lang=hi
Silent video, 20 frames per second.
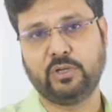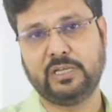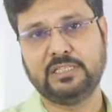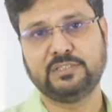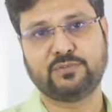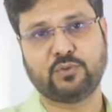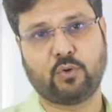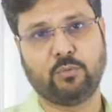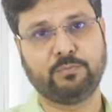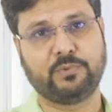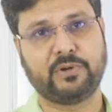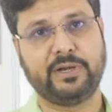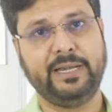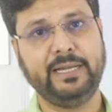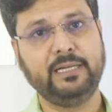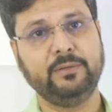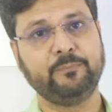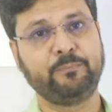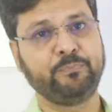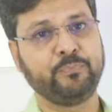को गेंस फ्रॉम
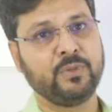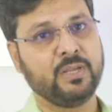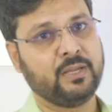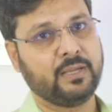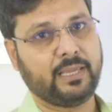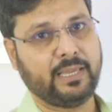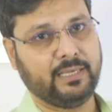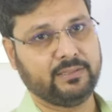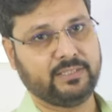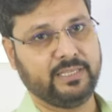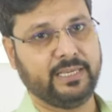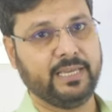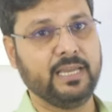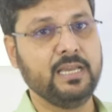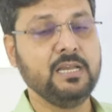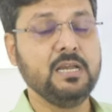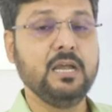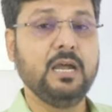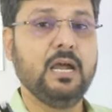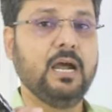ट्रेड कहते
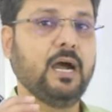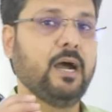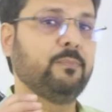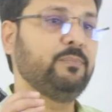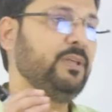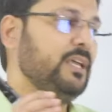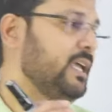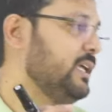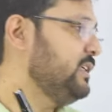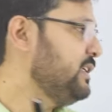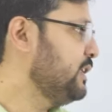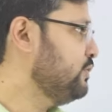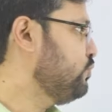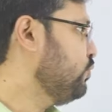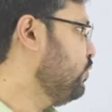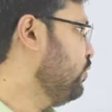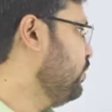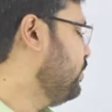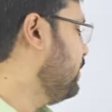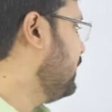हैं अब देखिए ये
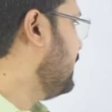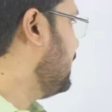जो